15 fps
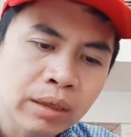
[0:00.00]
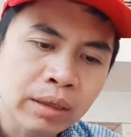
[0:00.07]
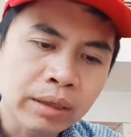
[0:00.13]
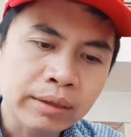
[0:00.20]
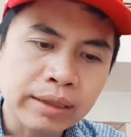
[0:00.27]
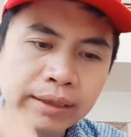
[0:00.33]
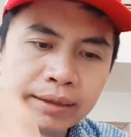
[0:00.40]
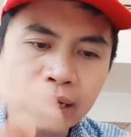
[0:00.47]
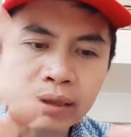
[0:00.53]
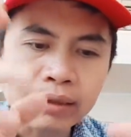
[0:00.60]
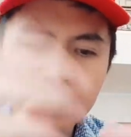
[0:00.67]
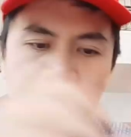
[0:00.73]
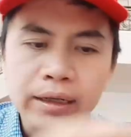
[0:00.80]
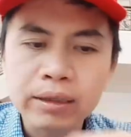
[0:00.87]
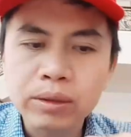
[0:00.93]
Nhà Trắng
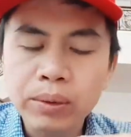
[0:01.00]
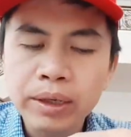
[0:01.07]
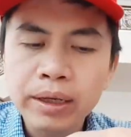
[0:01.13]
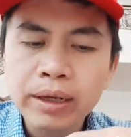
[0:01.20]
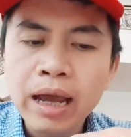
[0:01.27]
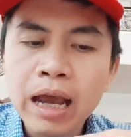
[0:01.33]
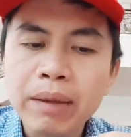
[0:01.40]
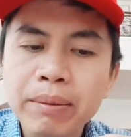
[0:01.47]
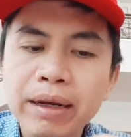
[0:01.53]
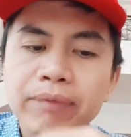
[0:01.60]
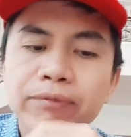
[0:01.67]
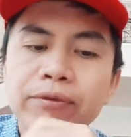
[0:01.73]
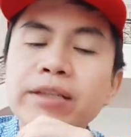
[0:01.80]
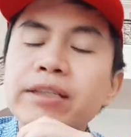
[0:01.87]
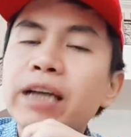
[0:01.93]
sẽ tăng thuế
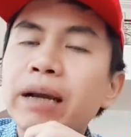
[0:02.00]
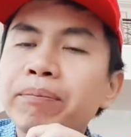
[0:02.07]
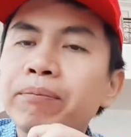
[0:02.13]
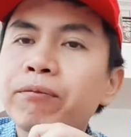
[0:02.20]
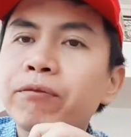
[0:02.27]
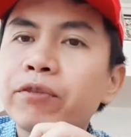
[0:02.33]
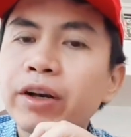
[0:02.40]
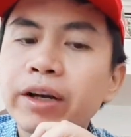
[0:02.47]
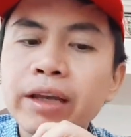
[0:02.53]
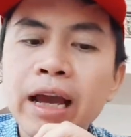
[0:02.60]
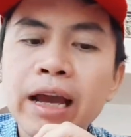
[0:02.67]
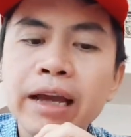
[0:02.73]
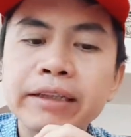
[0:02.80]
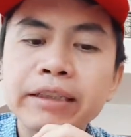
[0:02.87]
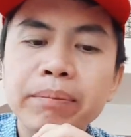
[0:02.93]
25% với
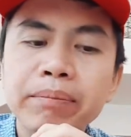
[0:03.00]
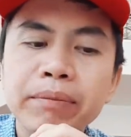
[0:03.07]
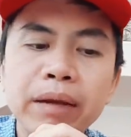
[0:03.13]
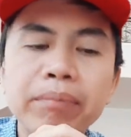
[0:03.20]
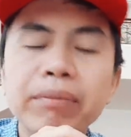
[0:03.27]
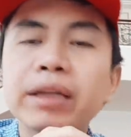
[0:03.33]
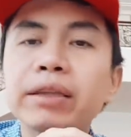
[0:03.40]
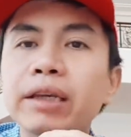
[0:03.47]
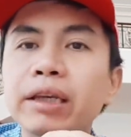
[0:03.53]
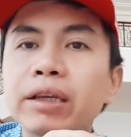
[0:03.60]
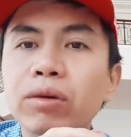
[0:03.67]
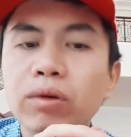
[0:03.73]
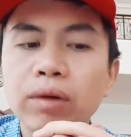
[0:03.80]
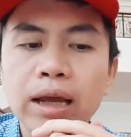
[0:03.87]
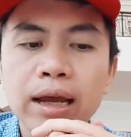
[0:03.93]
250 tỷ
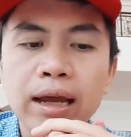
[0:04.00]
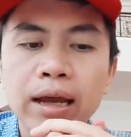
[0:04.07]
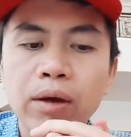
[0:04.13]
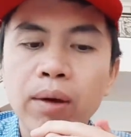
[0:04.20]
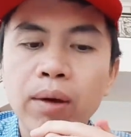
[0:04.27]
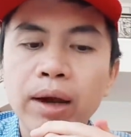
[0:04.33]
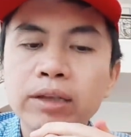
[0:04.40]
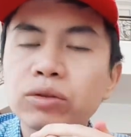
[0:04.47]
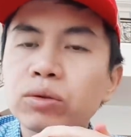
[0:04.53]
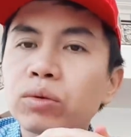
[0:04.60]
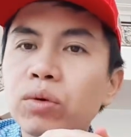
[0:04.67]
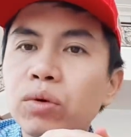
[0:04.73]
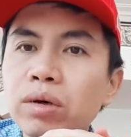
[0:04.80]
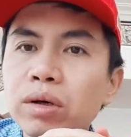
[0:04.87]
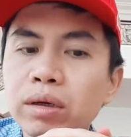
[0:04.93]
đô la hàng hóa Trung
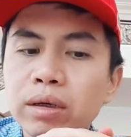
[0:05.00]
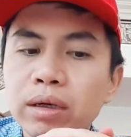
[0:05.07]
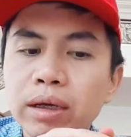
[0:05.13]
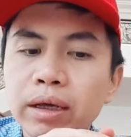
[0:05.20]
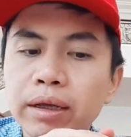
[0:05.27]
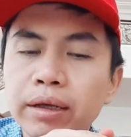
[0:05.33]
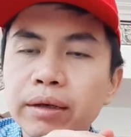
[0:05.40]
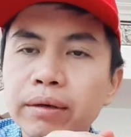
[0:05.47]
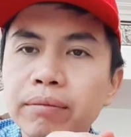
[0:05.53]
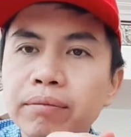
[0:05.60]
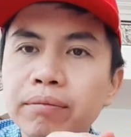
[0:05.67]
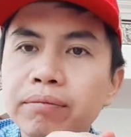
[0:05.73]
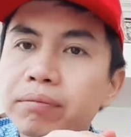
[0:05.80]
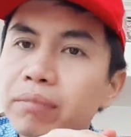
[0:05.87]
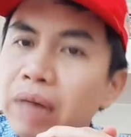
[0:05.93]
Quốc
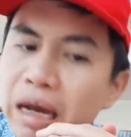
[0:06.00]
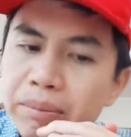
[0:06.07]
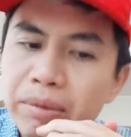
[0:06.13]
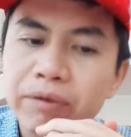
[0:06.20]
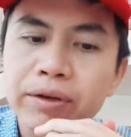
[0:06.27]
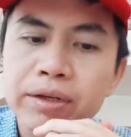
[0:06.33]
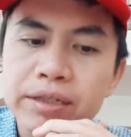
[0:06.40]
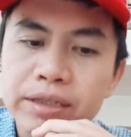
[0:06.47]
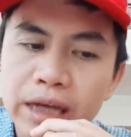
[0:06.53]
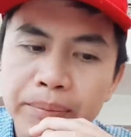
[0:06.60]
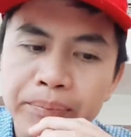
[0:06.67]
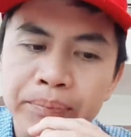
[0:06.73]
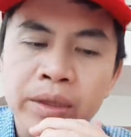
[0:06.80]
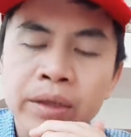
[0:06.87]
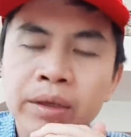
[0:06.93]
lên
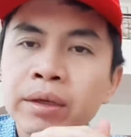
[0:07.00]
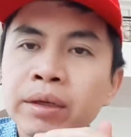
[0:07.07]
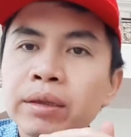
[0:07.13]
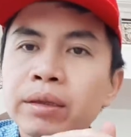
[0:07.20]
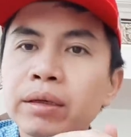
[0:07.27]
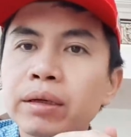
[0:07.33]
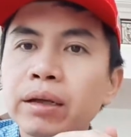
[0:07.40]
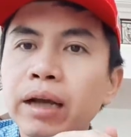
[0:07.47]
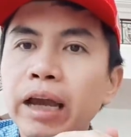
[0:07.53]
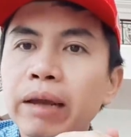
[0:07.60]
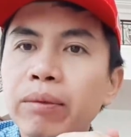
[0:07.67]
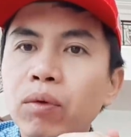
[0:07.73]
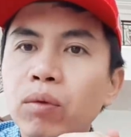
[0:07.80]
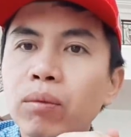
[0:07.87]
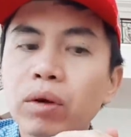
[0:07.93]
30% từ
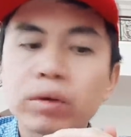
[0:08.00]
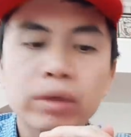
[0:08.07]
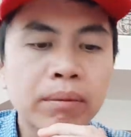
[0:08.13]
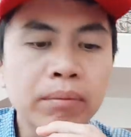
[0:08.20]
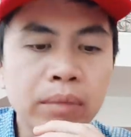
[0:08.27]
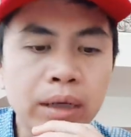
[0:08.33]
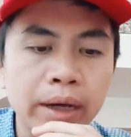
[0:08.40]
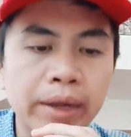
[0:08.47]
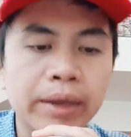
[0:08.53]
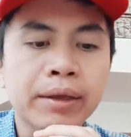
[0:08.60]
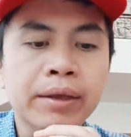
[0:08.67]
ngày mùng 1 tháng 10